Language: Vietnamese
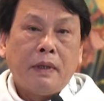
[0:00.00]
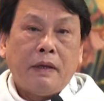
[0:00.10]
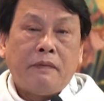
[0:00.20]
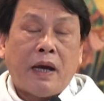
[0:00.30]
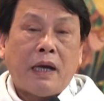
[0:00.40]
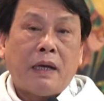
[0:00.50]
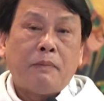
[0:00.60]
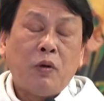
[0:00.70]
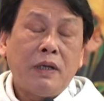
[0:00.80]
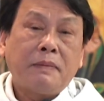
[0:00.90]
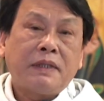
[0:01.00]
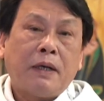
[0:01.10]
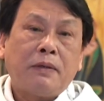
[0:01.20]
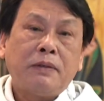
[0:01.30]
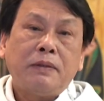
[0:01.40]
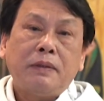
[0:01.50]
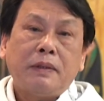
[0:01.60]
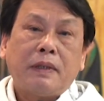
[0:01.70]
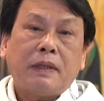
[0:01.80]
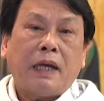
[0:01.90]
Và 4 năm sau,
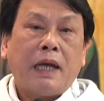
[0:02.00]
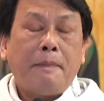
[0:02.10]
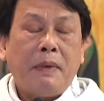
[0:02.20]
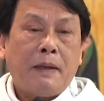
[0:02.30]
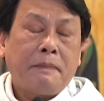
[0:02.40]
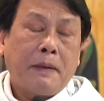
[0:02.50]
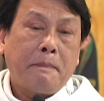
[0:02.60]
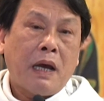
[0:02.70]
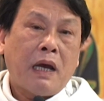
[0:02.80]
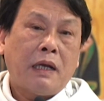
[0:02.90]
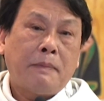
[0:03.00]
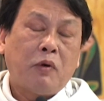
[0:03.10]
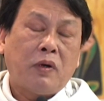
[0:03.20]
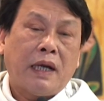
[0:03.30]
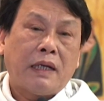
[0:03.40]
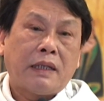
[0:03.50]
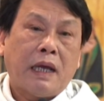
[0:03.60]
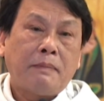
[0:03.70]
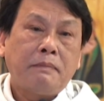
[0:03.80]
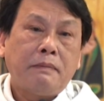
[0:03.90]
ngày 25 tháng 3 năm
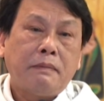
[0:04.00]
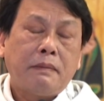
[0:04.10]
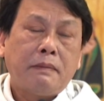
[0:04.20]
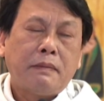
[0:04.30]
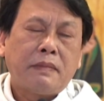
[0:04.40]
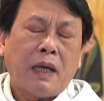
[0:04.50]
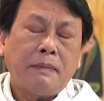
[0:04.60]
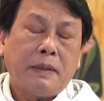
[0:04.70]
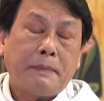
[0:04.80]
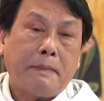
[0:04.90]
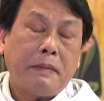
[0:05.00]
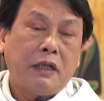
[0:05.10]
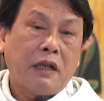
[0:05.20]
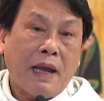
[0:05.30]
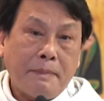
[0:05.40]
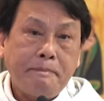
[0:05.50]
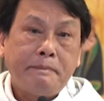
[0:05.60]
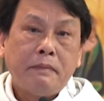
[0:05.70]
1858,